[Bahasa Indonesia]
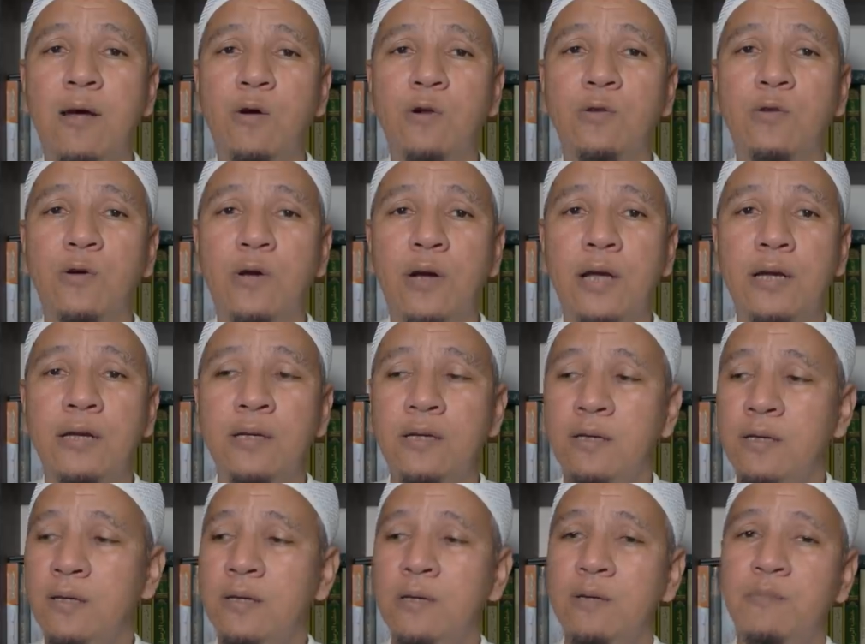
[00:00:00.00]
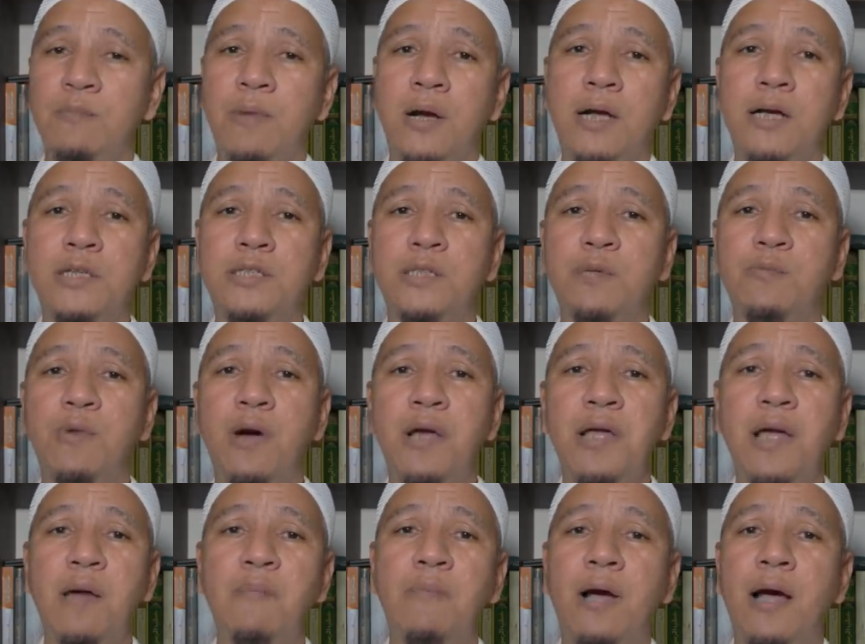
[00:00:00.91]
kotoran, maka
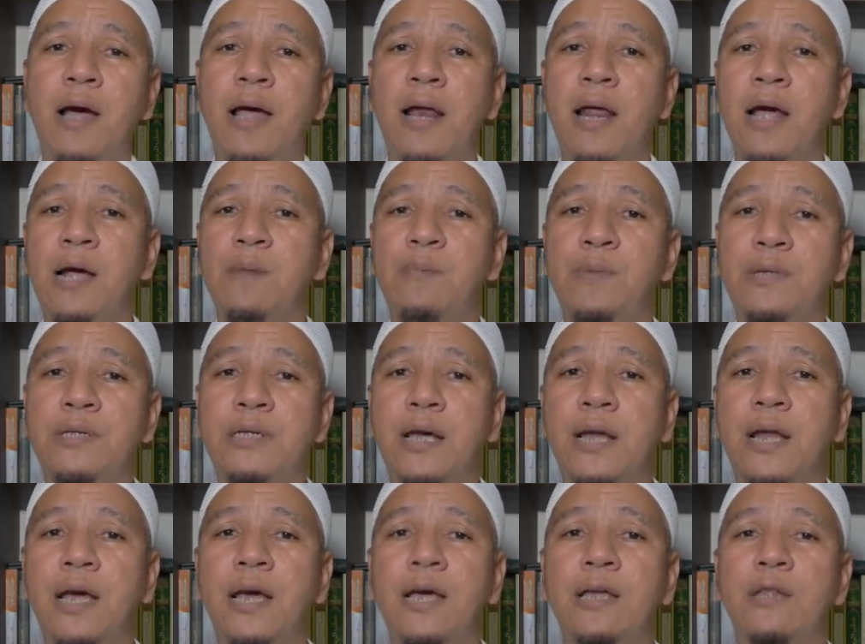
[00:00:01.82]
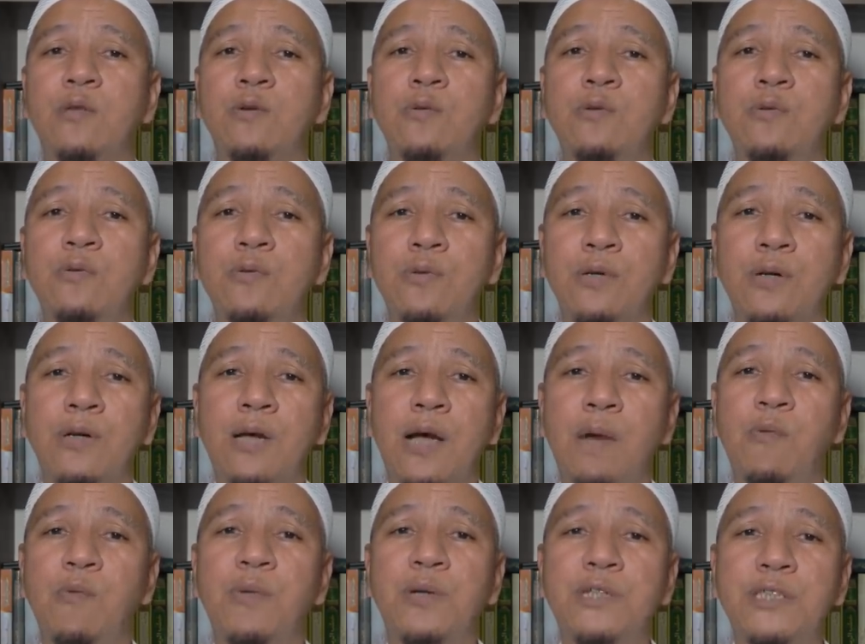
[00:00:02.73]
semua yang mengarah ke bejana itu
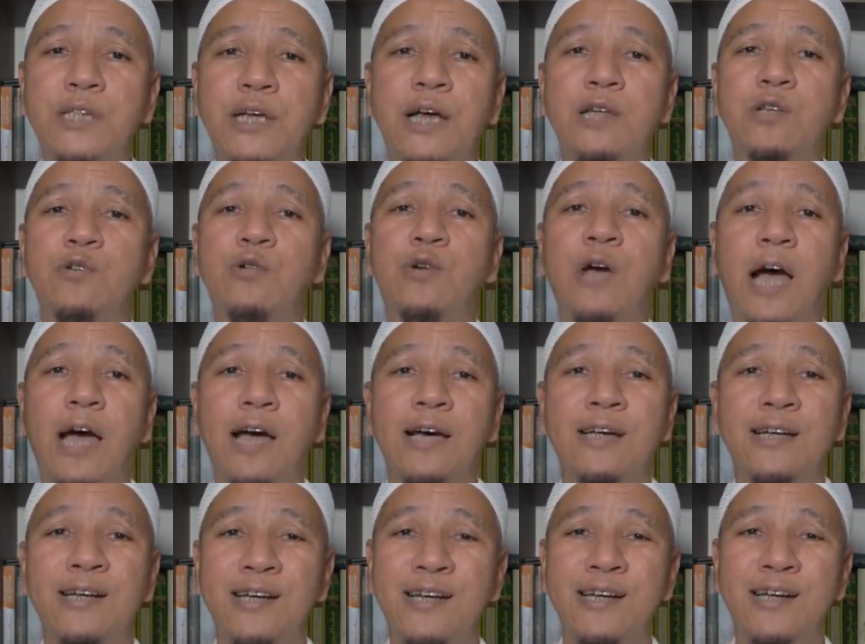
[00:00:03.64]
kamu bersihkan juga.